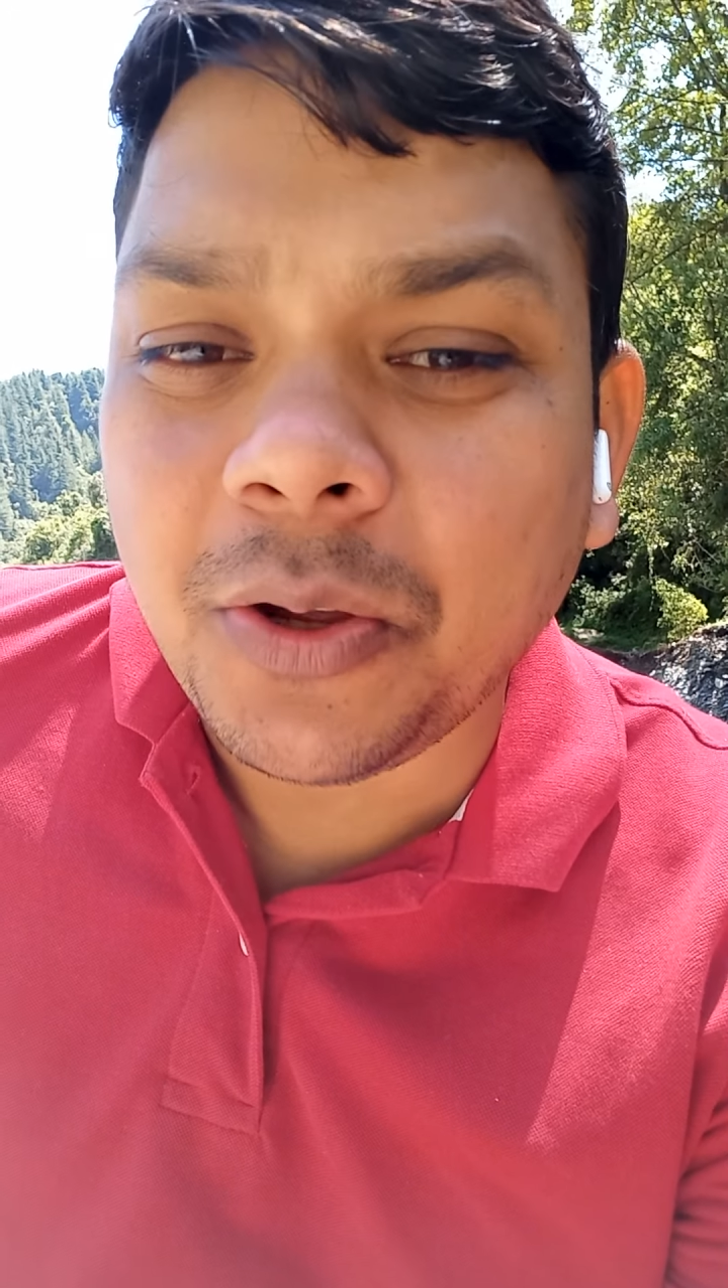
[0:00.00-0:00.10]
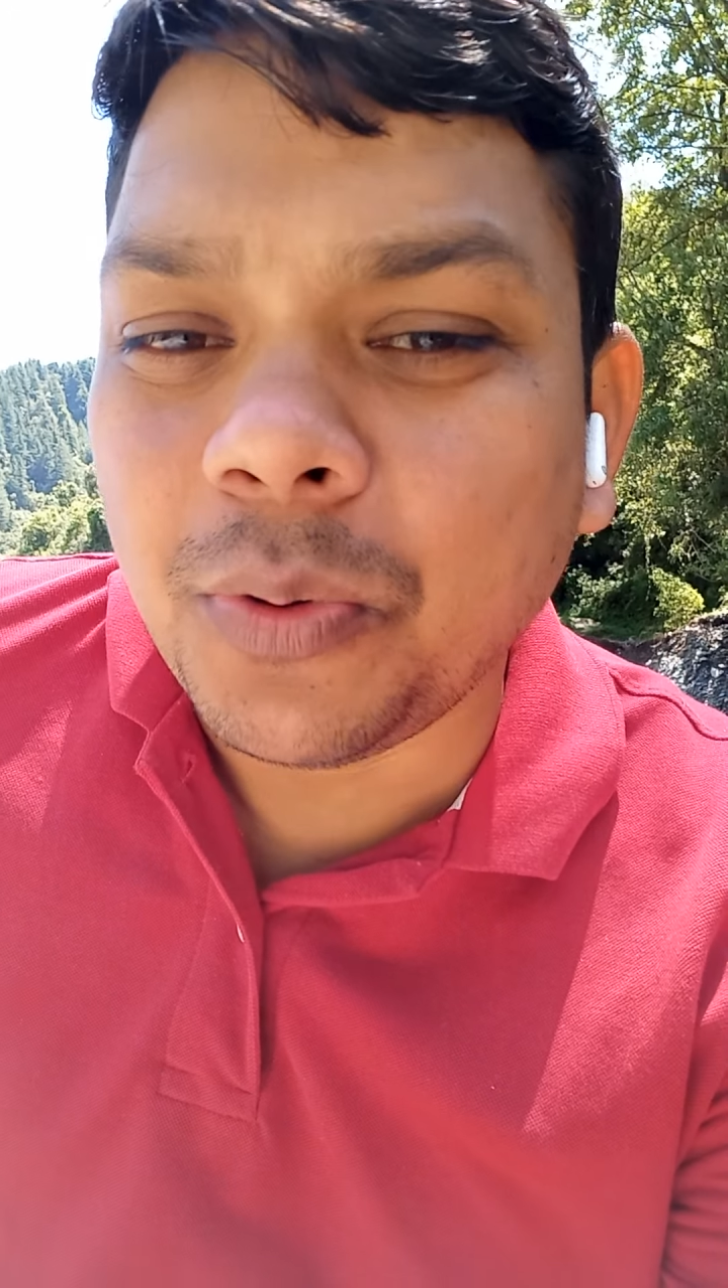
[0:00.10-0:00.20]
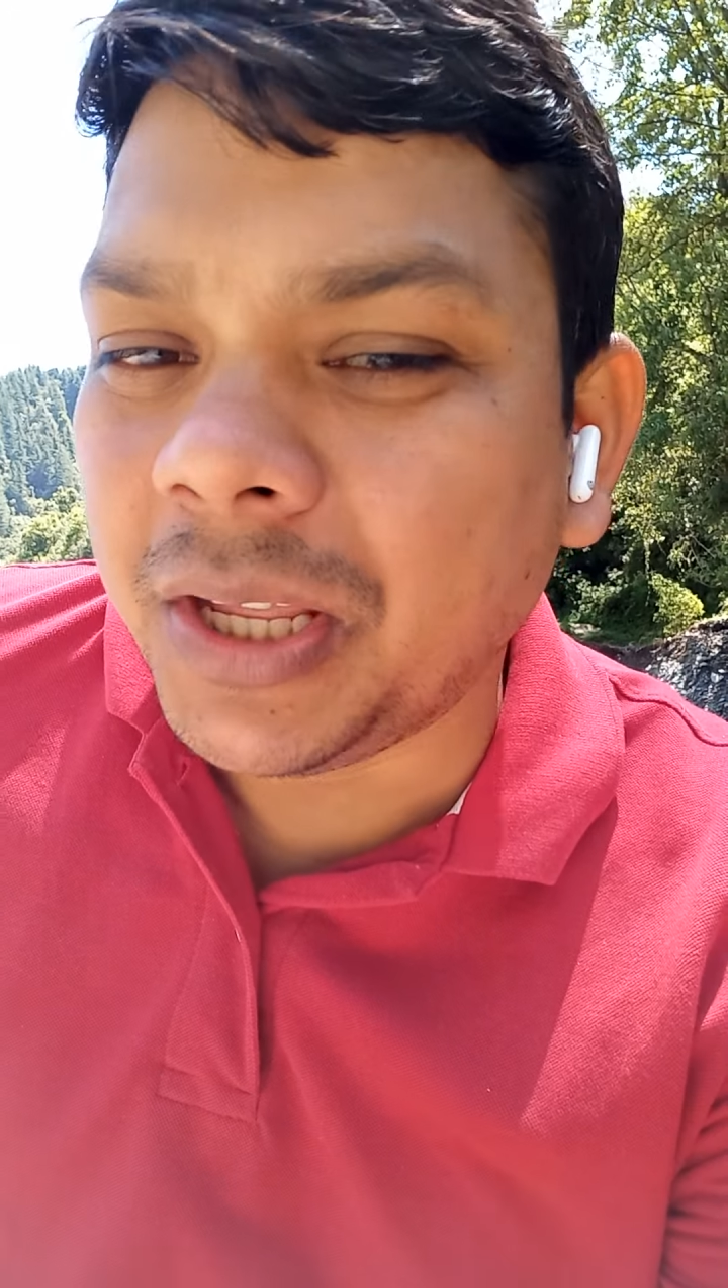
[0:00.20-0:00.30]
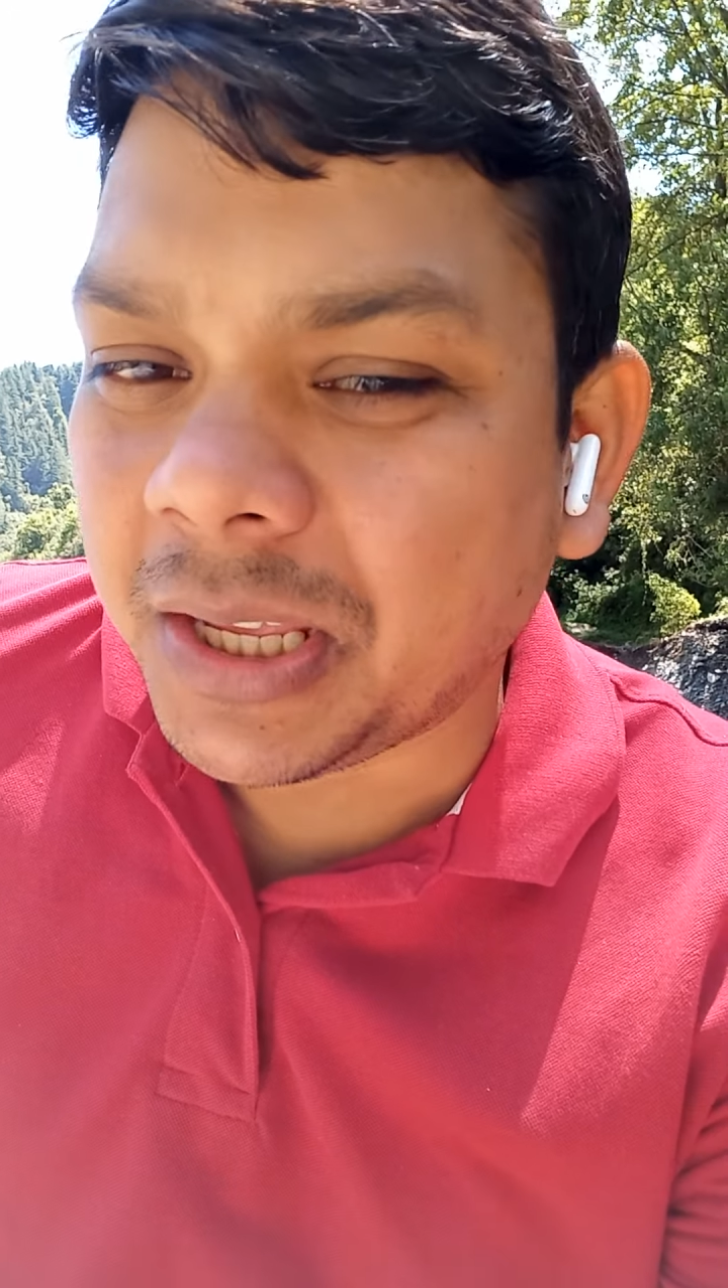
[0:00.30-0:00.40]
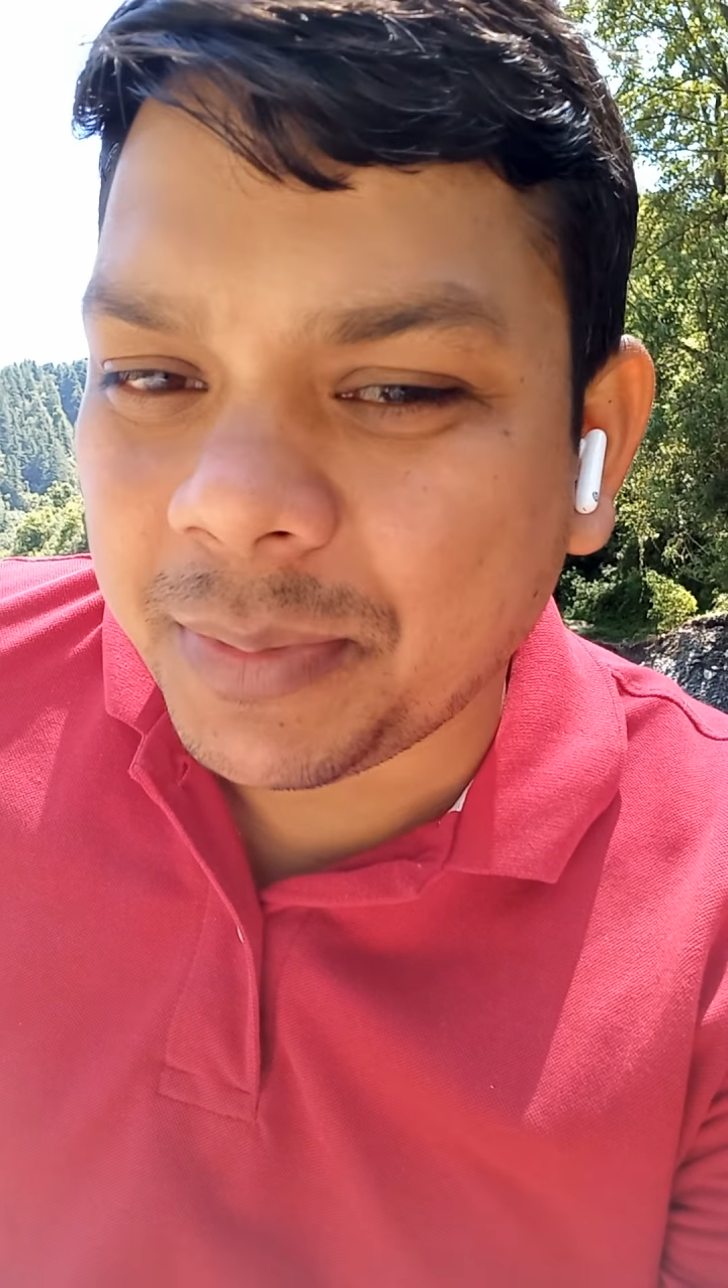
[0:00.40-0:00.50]
को
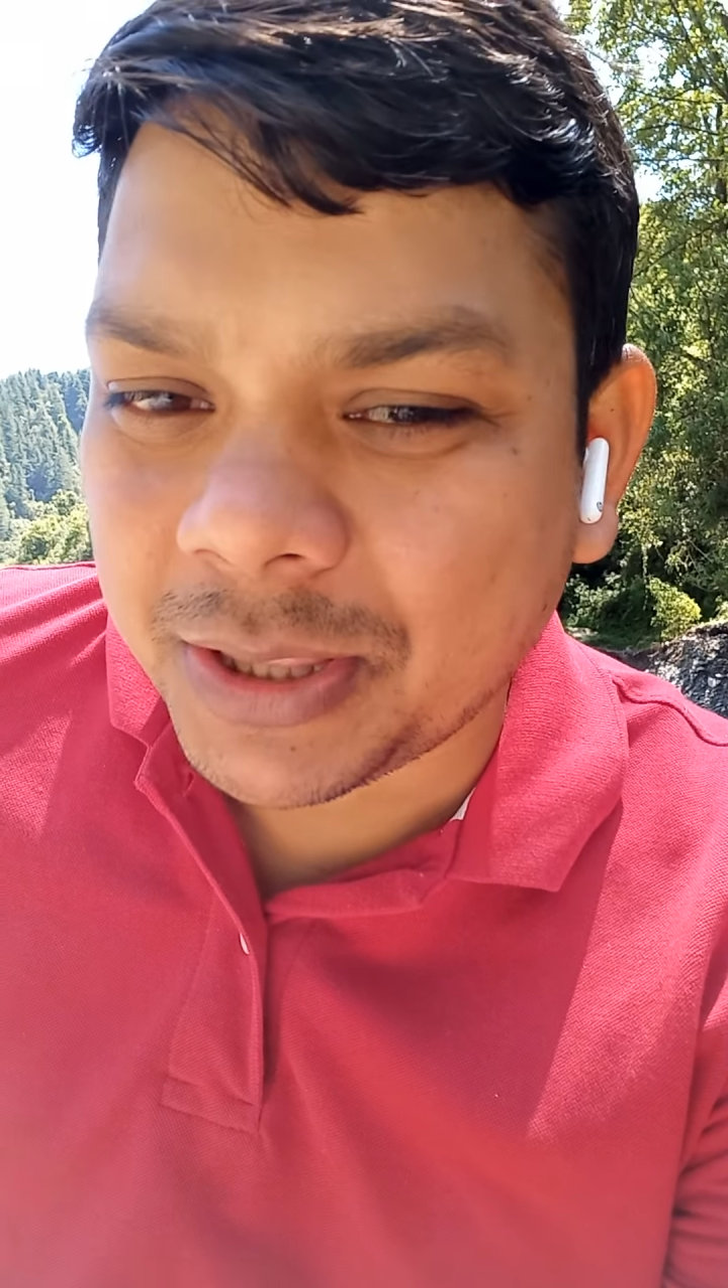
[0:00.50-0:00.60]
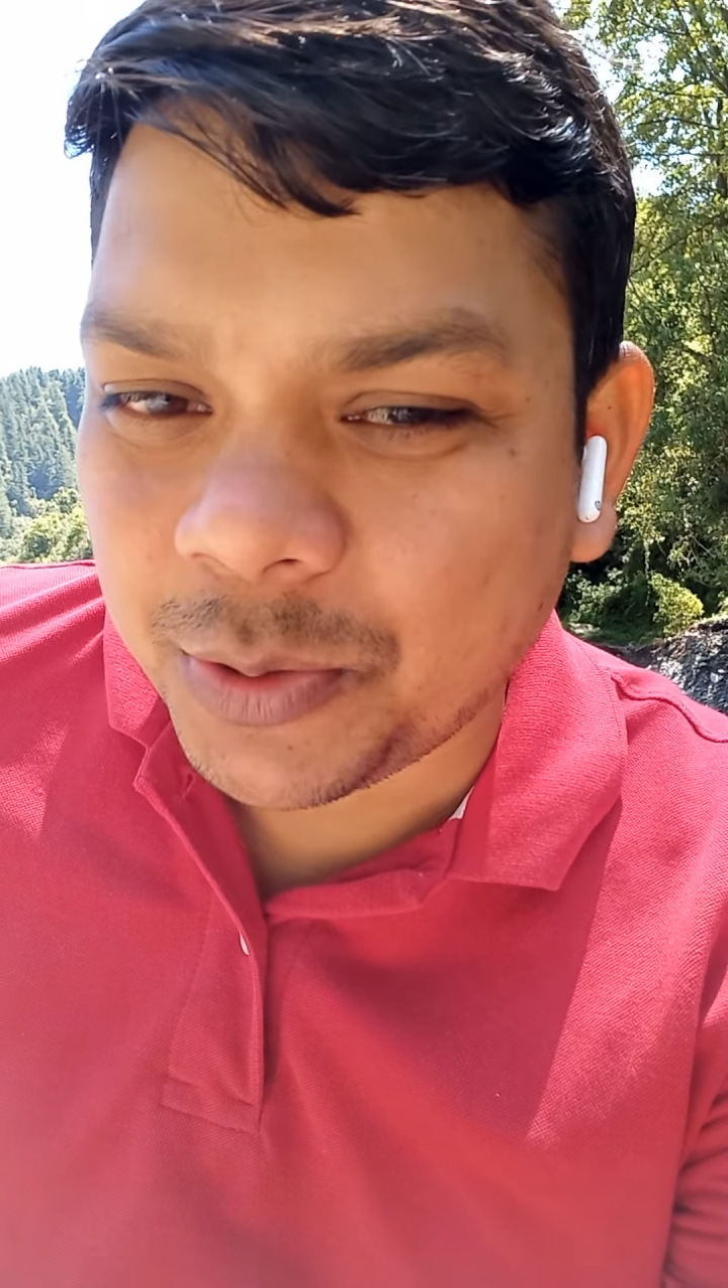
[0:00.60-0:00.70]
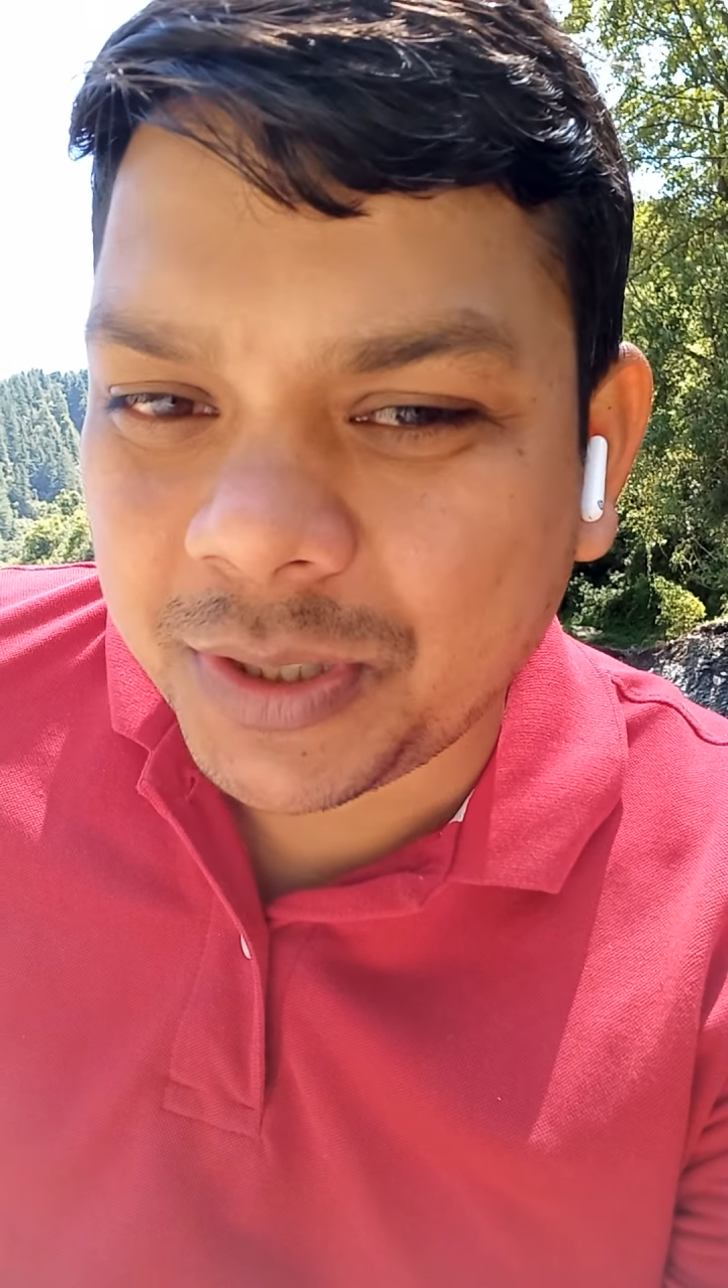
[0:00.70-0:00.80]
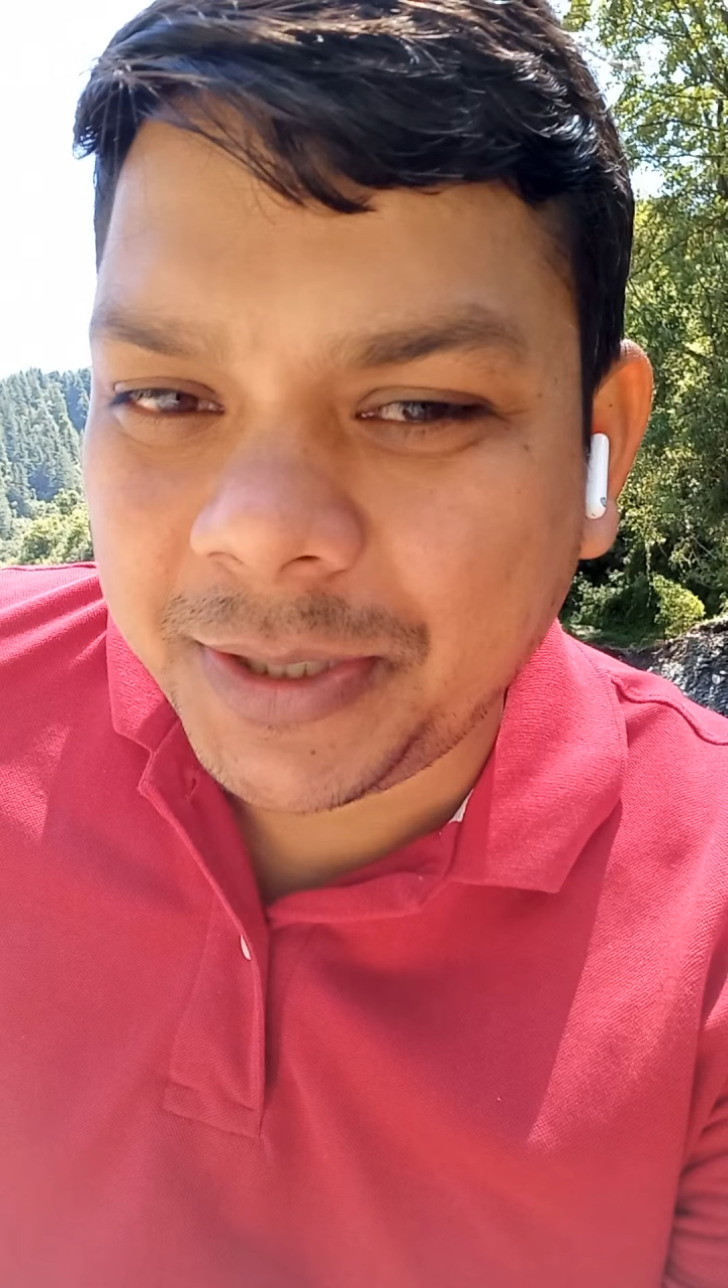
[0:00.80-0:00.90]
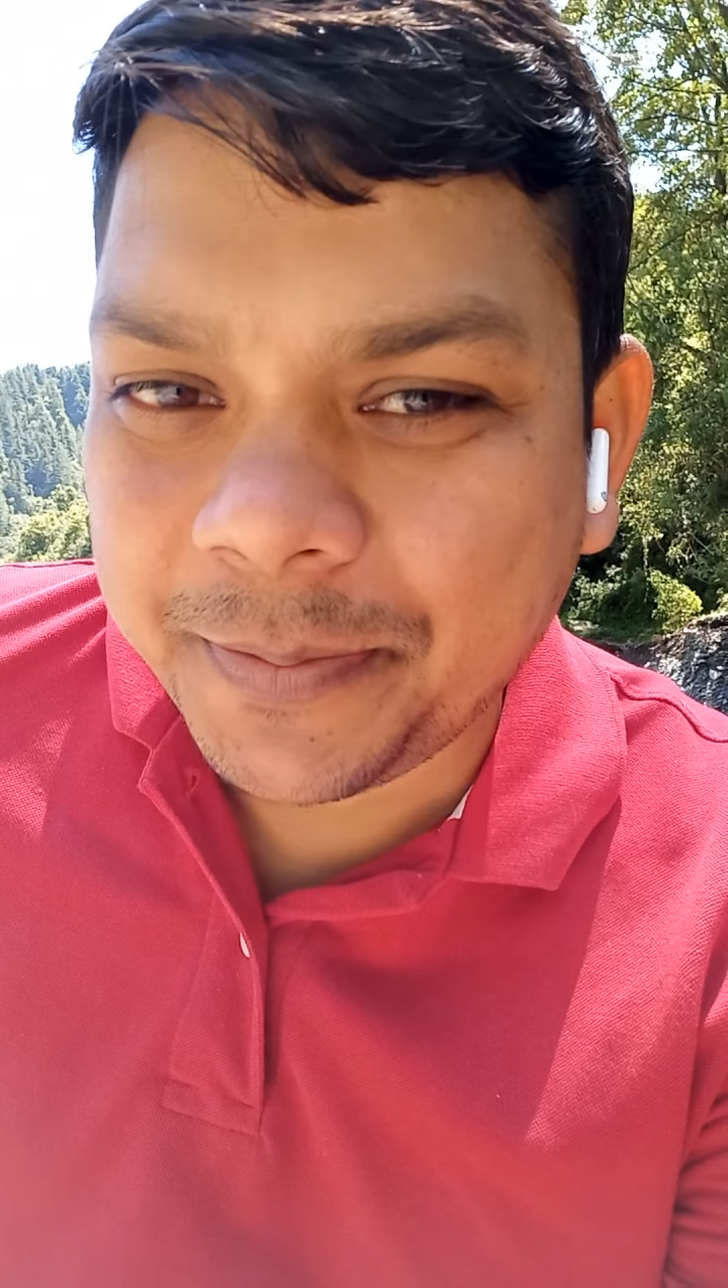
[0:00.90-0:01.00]
लेके बात
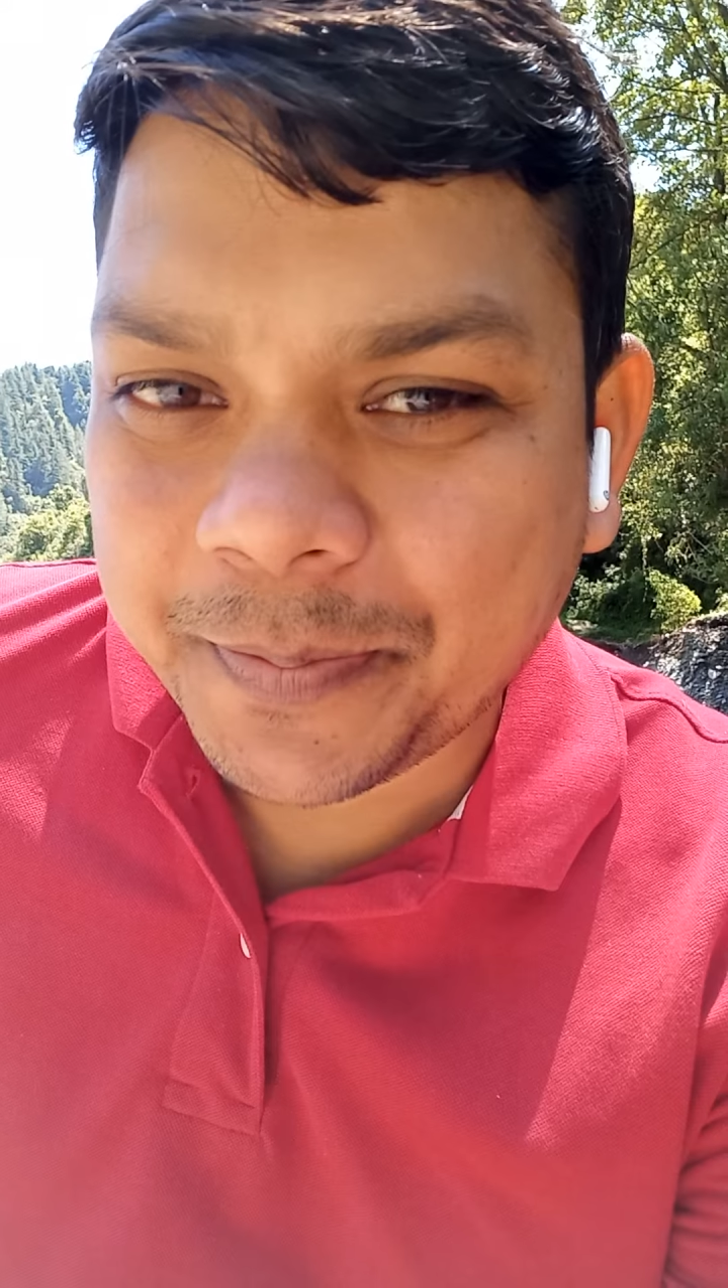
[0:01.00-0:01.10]
होगी